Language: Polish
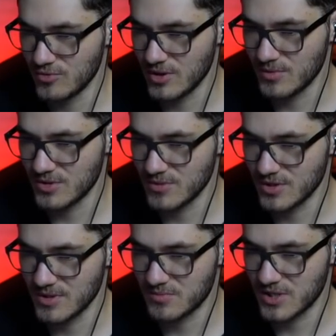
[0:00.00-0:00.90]
Tutaj byśmy
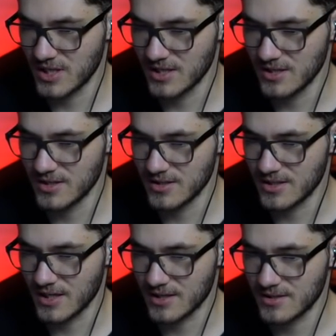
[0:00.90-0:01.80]
sobie sprzedali,
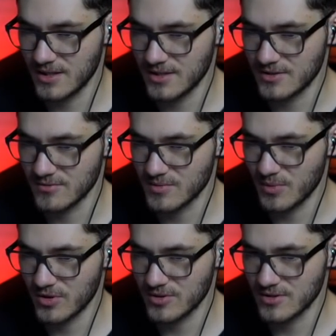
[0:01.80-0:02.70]
tak, te są
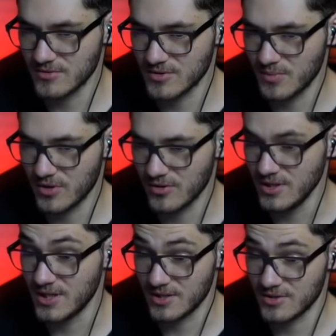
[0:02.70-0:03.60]
spoko, te są spoko
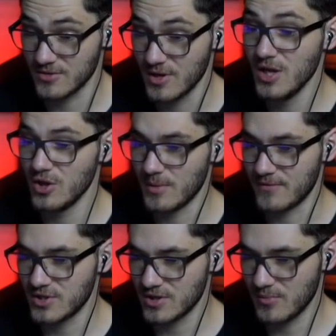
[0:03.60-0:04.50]
i te też są... Dobra,
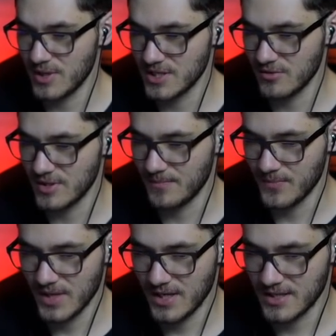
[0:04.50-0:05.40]
wszystko poleciało nam
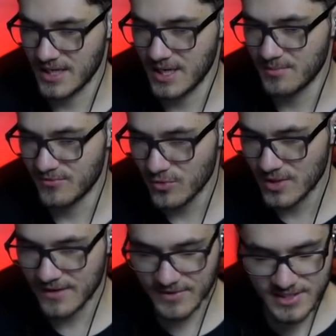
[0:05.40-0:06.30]
tak jakby w
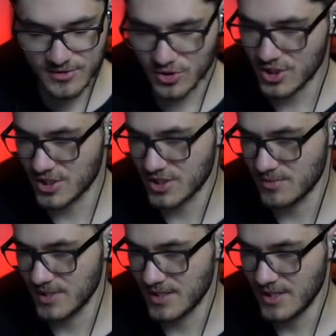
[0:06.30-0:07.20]
górę, więc troszeczkę
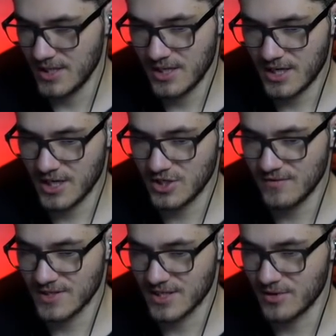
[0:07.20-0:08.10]
sobie
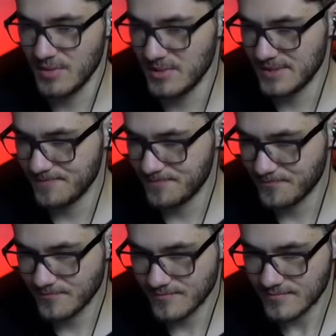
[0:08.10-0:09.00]
hajsiwa zarobimy.
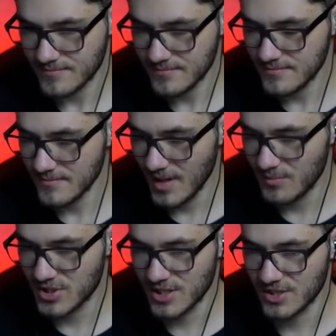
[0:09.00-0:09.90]

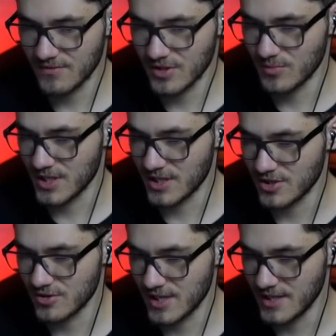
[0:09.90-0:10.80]
Przyda się wiadomo na
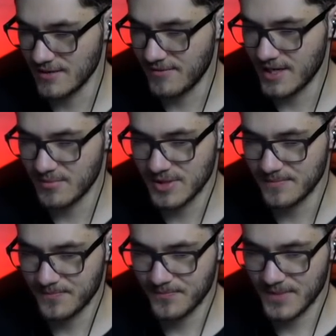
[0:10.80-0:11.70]
jakieś kolejne farmy
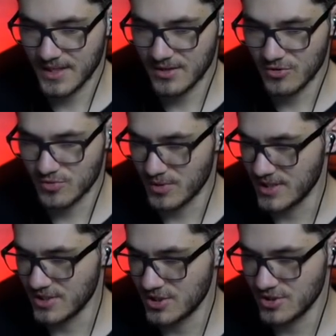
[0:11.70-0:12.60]

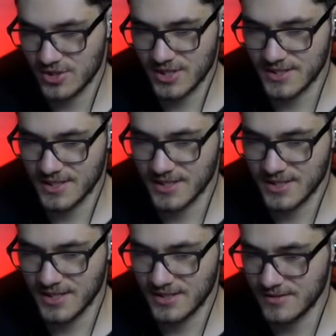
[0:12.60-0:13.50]
ponad 10 tysięcy, git
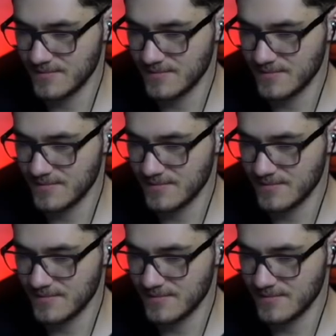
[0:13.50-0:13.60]
git.